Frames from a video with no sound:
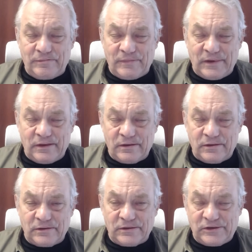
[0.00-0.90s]

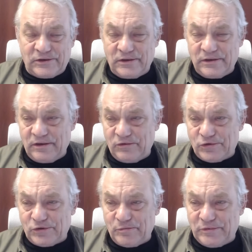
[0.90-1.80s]
Значит, для
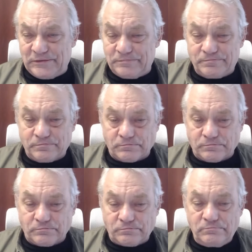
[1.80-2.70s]
того, чтобы
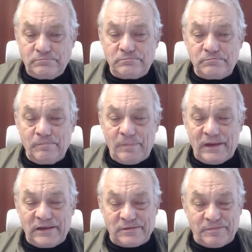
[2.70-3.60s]

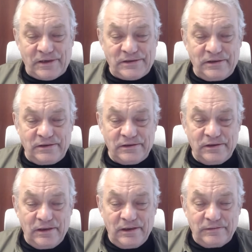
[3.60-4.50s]

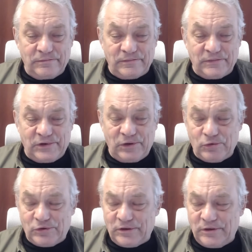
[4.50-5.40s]
спросить не
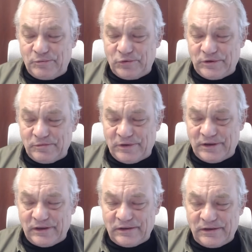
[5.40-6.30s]
хочет ли Путин
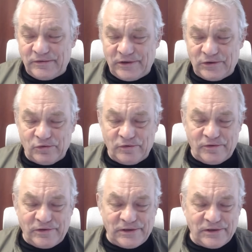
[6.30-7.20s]
прекратить войну,
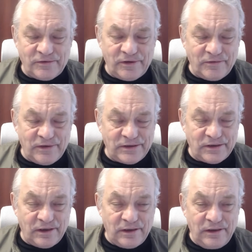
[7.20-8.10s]
вывести свои
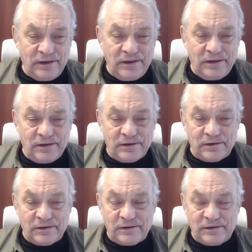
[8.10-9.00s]
войска
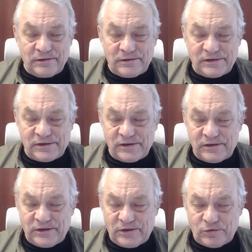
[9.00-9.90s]
с
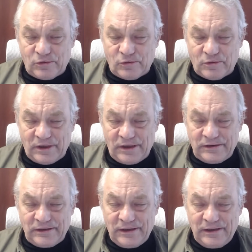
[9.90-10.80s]
э, территории
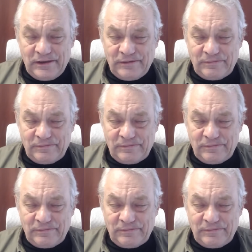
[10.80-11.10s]
Украины